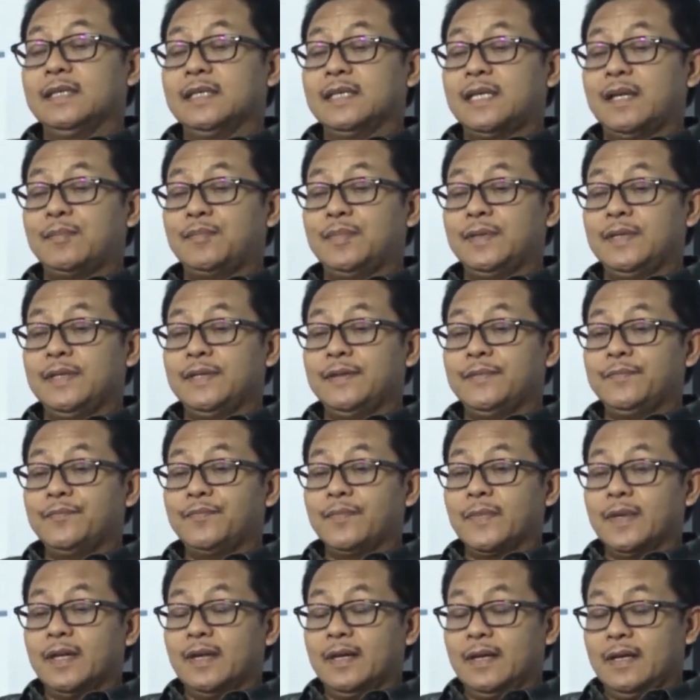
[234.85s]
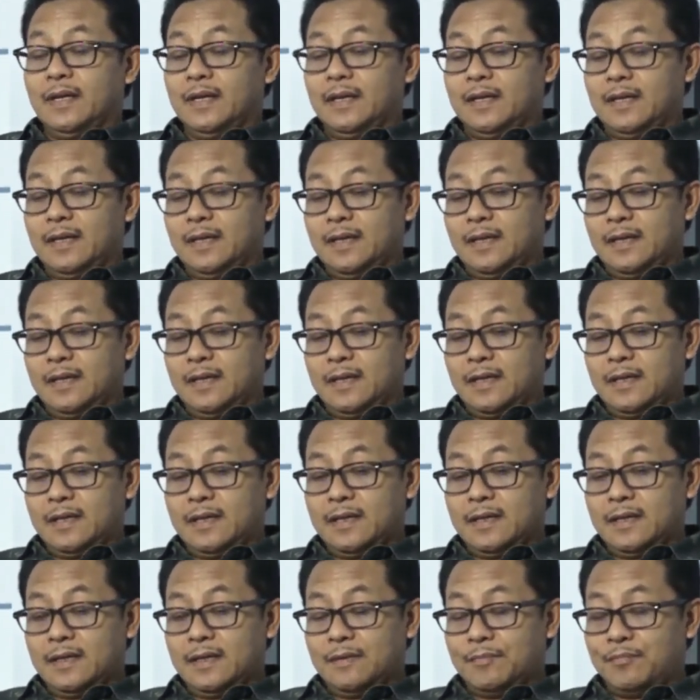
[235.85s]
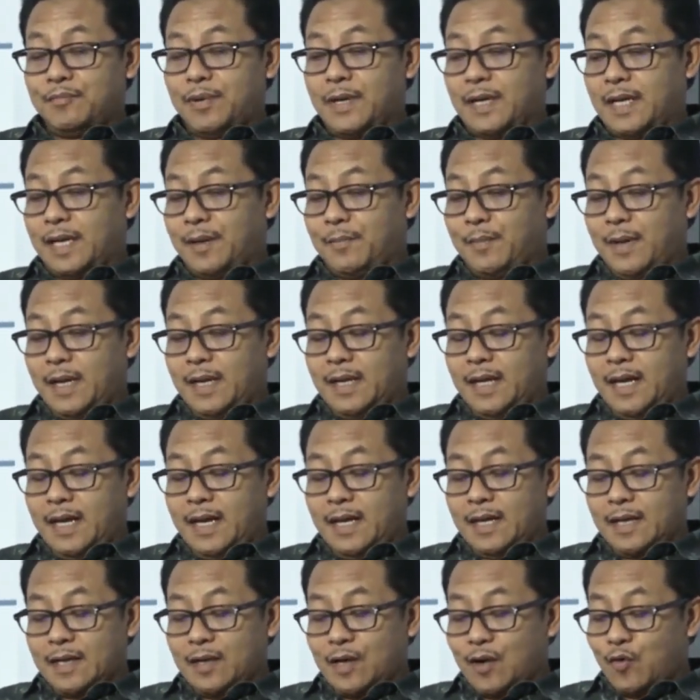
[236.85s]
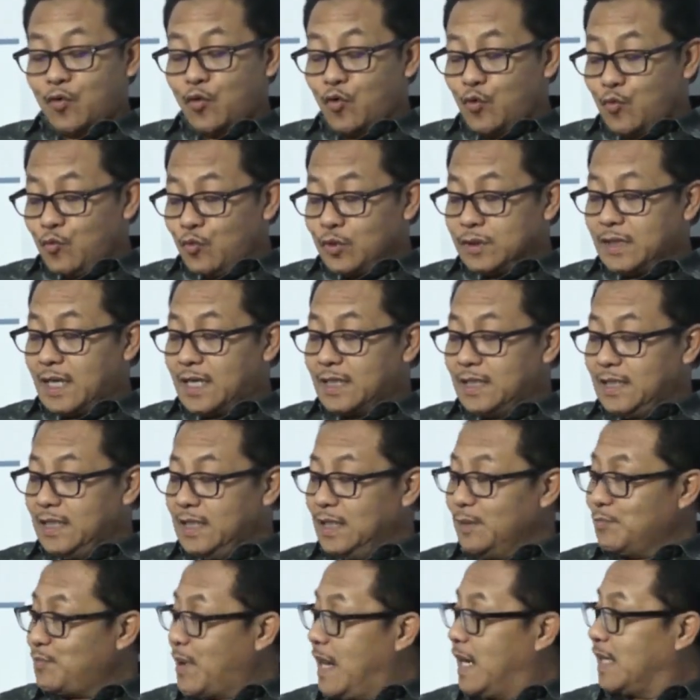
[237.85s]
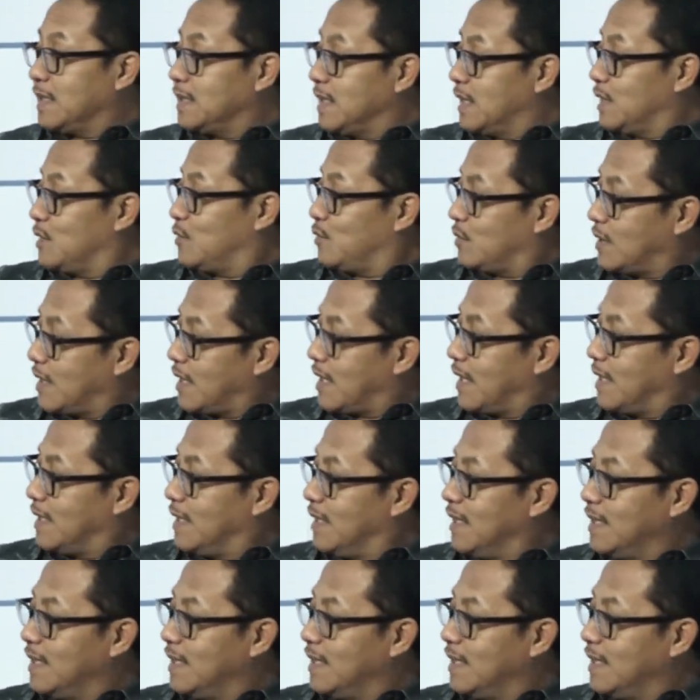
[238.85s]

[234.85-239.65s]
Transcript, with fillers: tapi eh, bagaimana kekumuh tadi ipalnya juga ya.